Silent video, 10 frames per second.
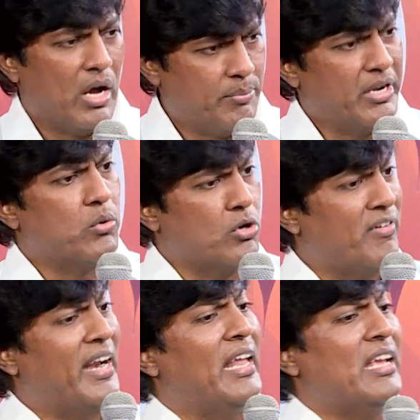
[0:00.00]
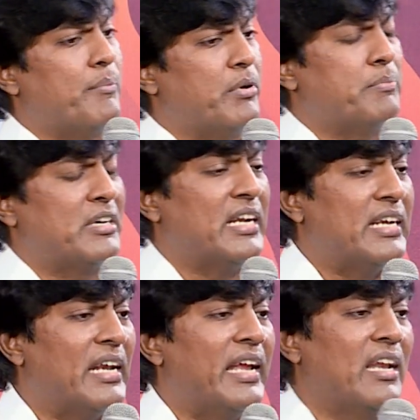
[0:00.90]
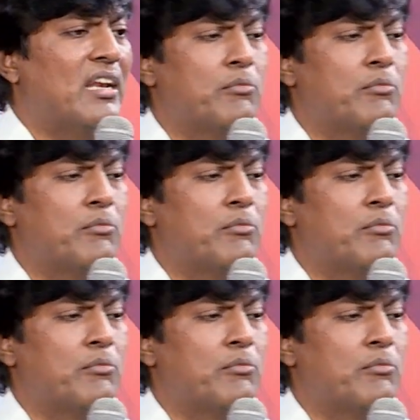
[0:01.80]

அப்படி ஒரு வேலை அப்படிப்பட்ட நிலையில்